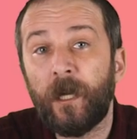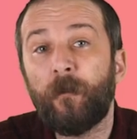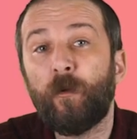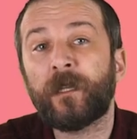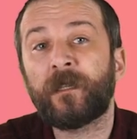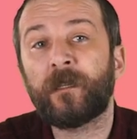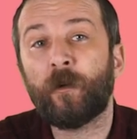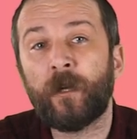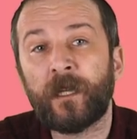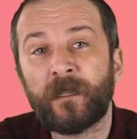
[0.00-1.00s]
Boğaziçi
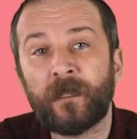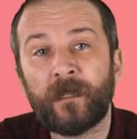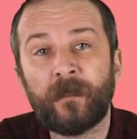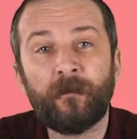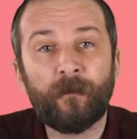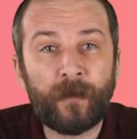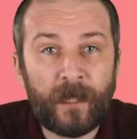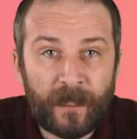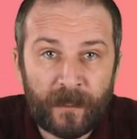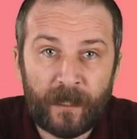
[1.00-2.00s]
öğrencilerin
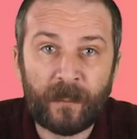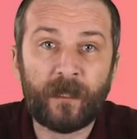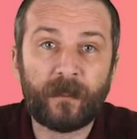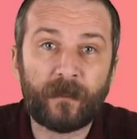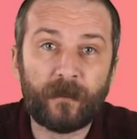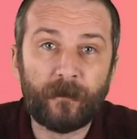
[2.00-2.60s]
bileğindeydi artık.